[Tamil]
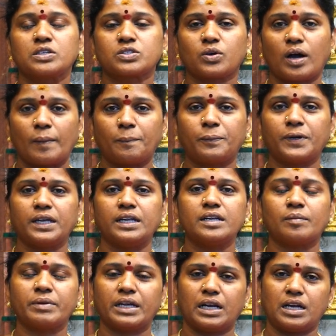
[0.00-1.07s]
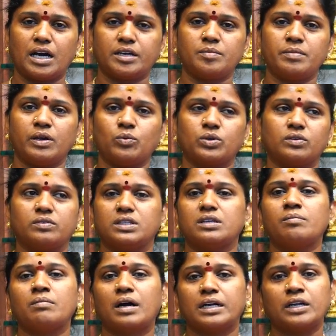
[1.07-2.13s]
ஸோ அப்படி நம்ம எல்லாருமே ஒரு
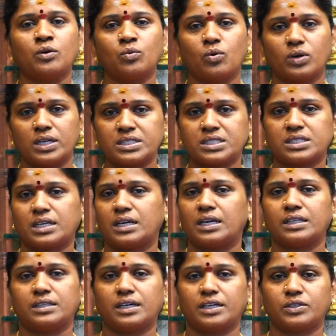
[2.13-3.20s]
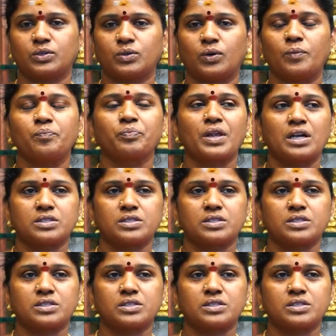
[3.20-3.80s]
வித மன உளைச்சலில் தான் இருக்கோம்